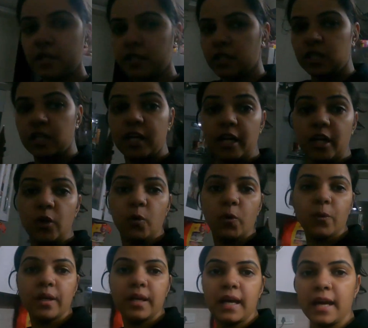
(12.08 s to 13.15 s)
पार्टी गई
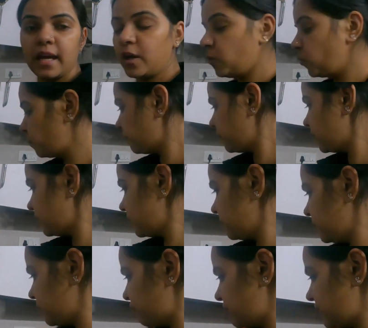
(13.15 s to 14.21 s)
हुई है ऊपर
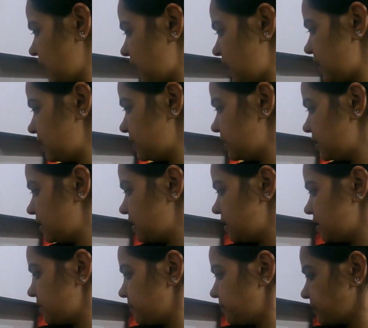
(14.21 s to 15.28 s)
अभी फ़िलहाल
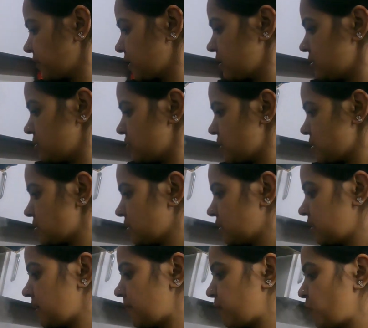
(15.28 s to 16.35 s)
जैसा
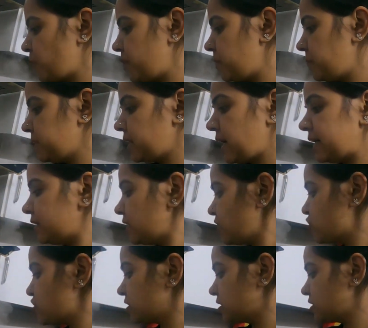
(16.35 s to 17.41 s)
कि आपको मैंने बताया था
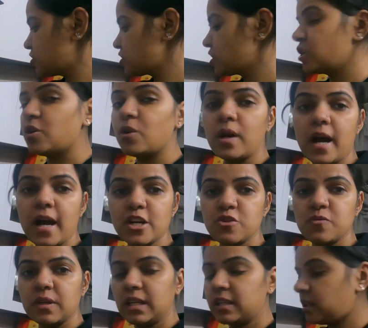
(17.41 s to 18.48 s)
क्षितिज की और
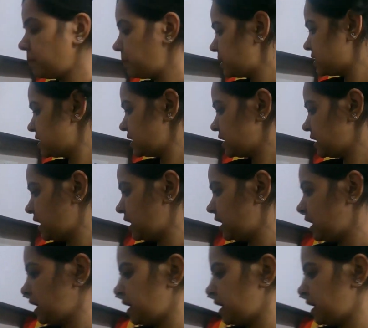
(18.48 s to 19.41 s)
आशवी की तबीयत ठीक नहीं